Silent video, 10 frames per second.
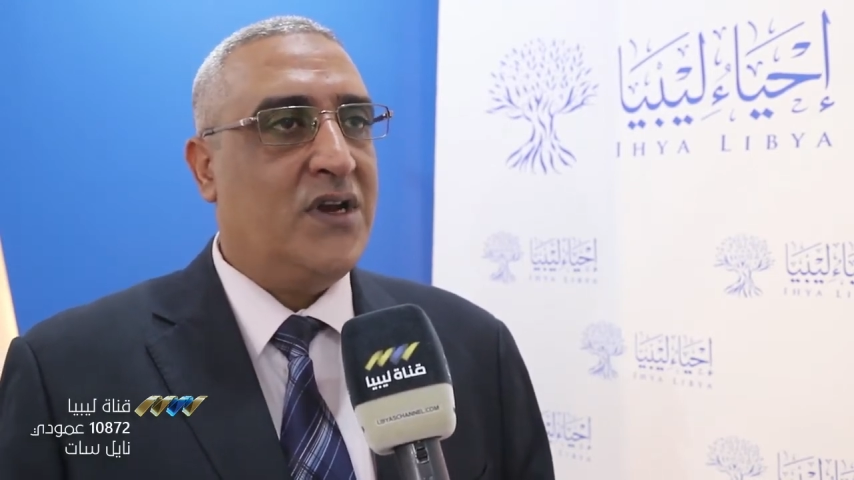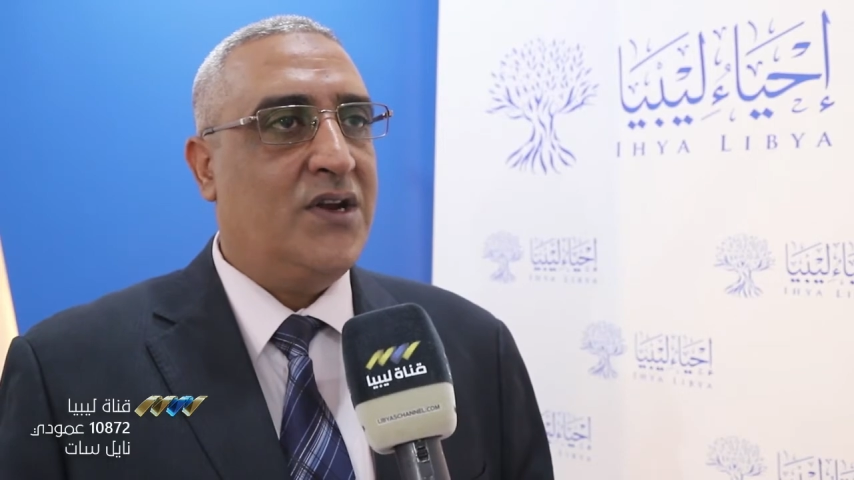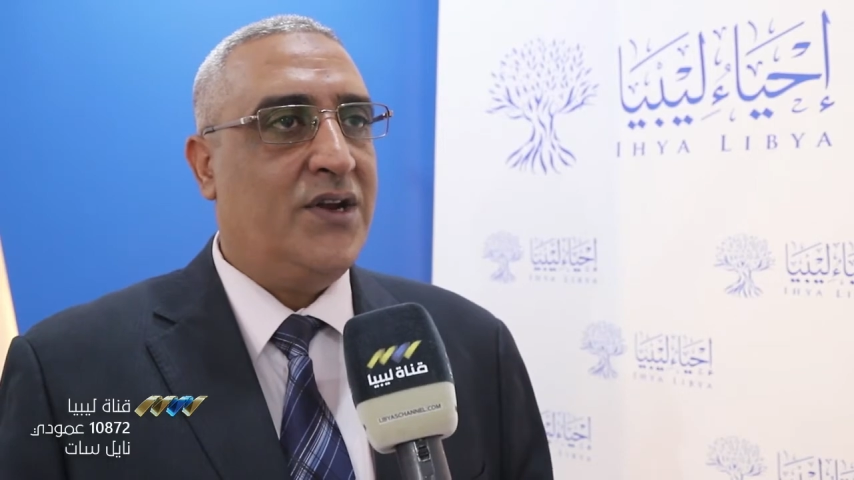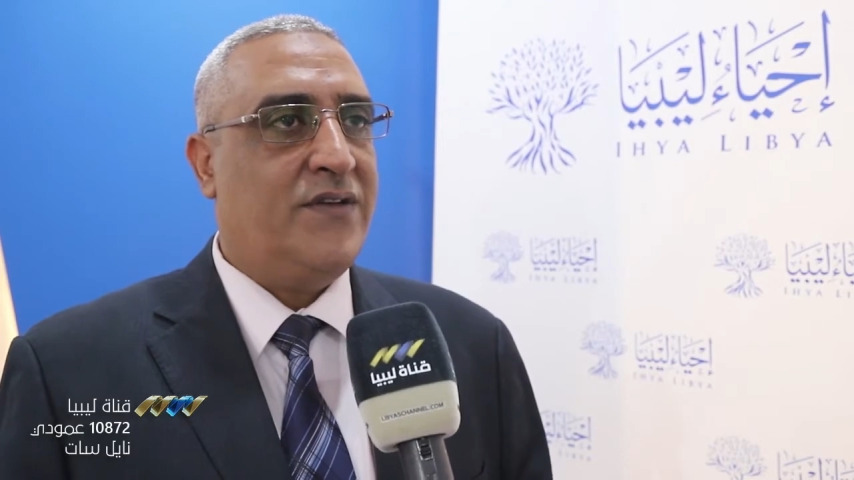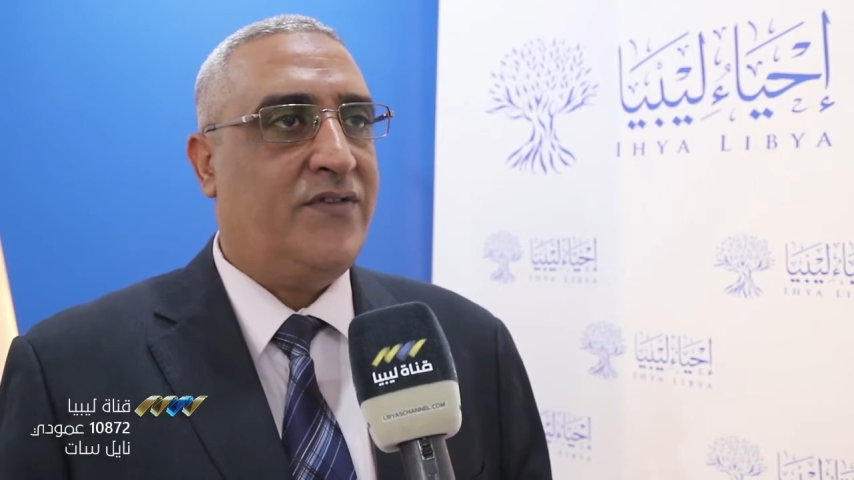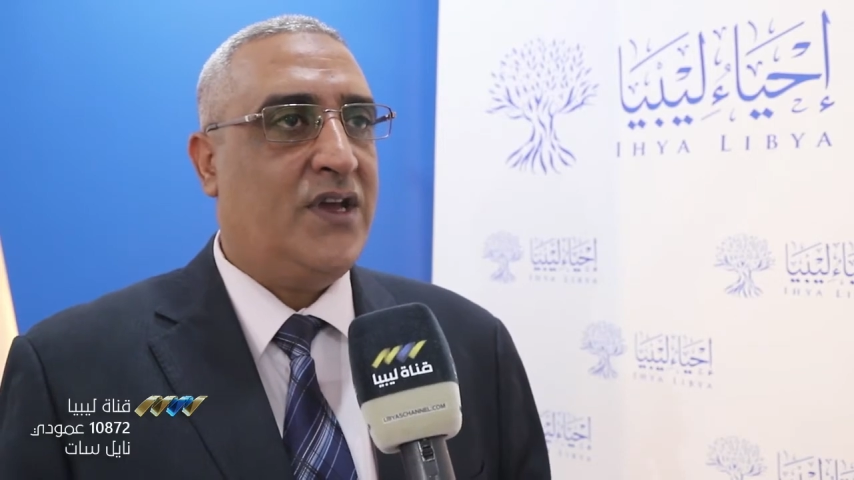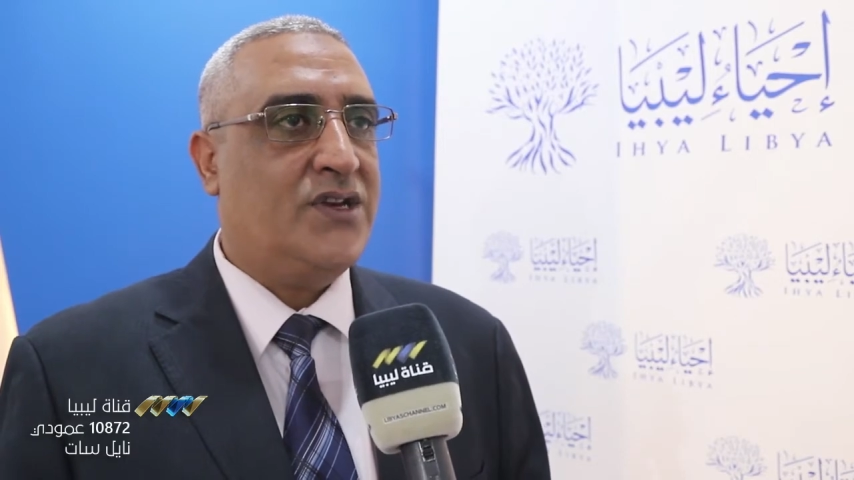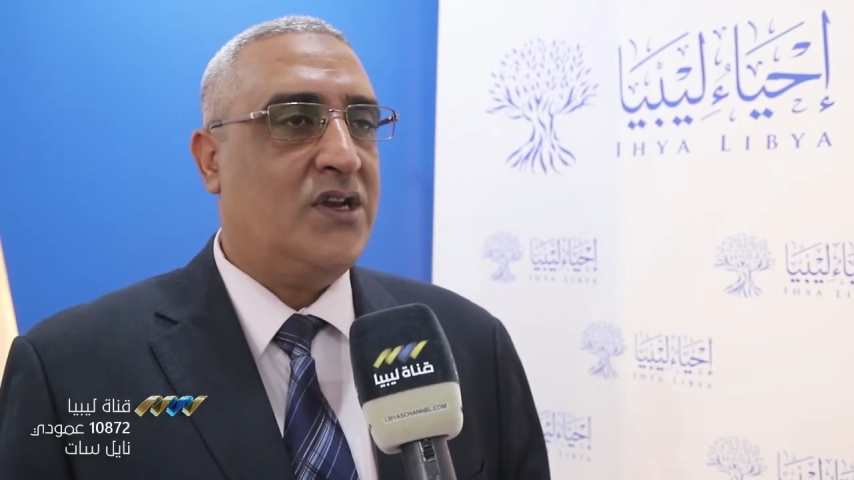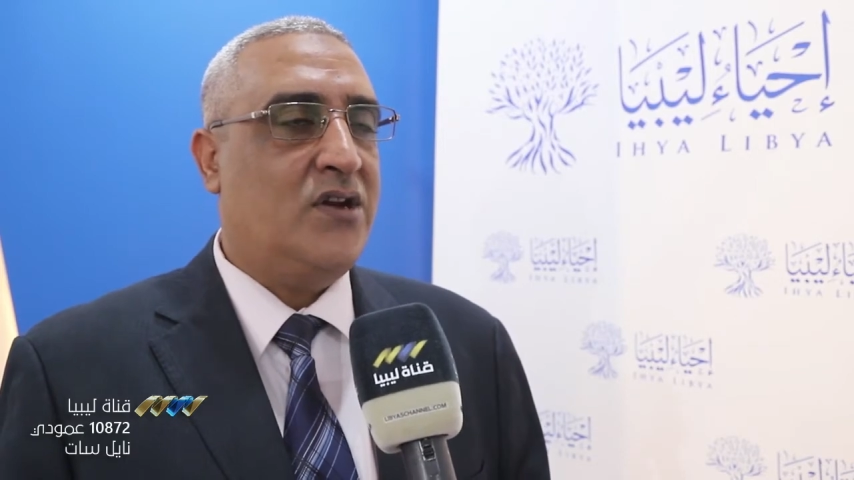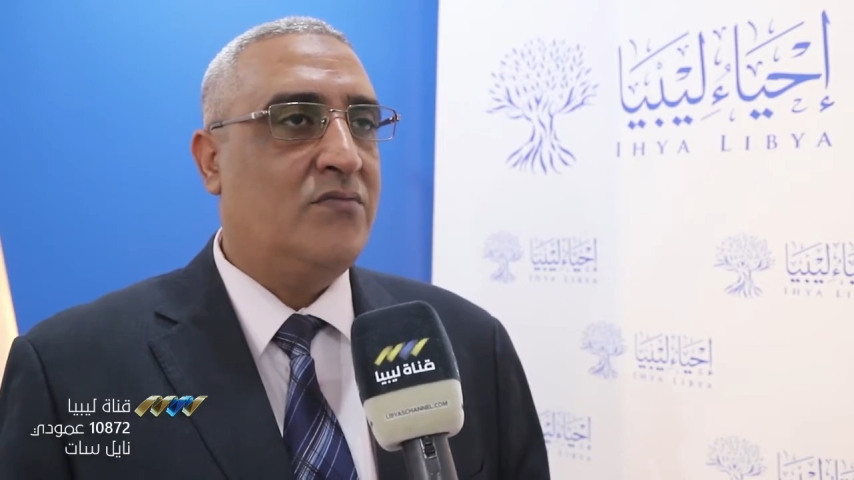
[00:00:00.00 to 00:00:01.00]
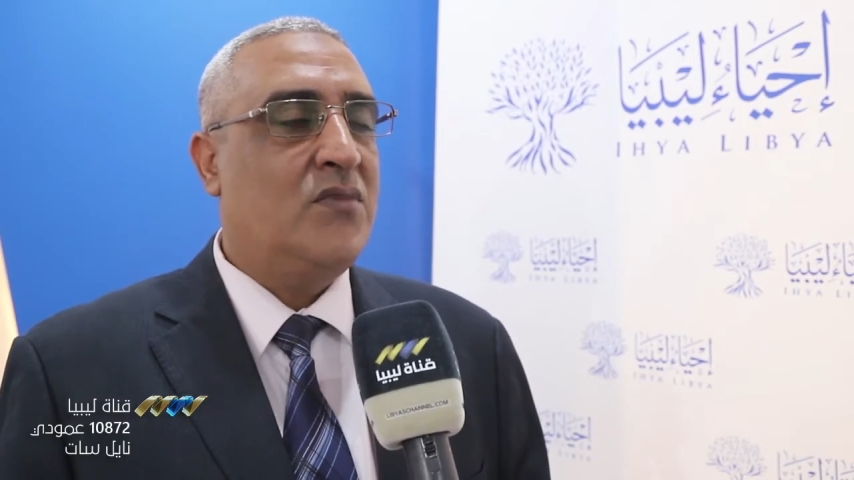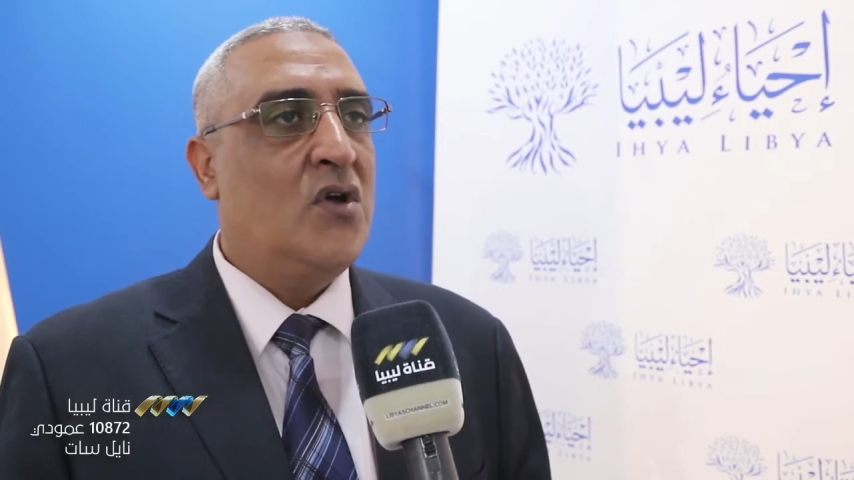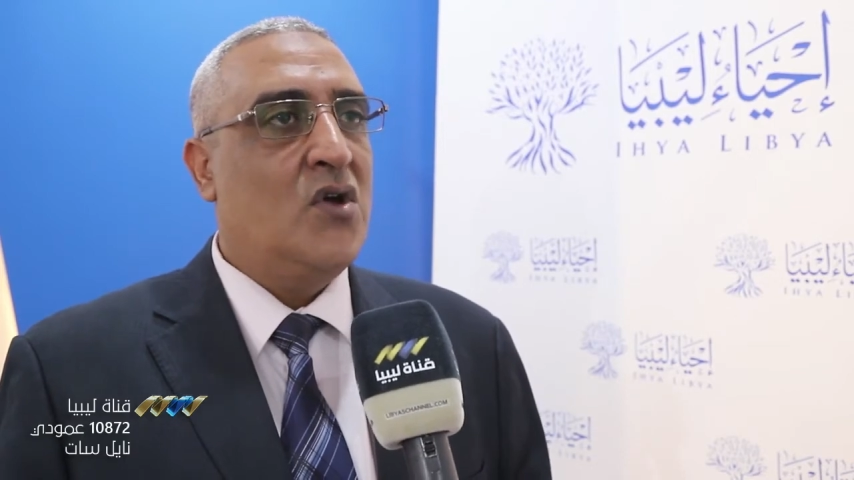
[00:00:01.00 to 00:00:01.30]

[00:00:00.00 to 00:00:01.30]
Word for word: اللي نحن في حاجه لهم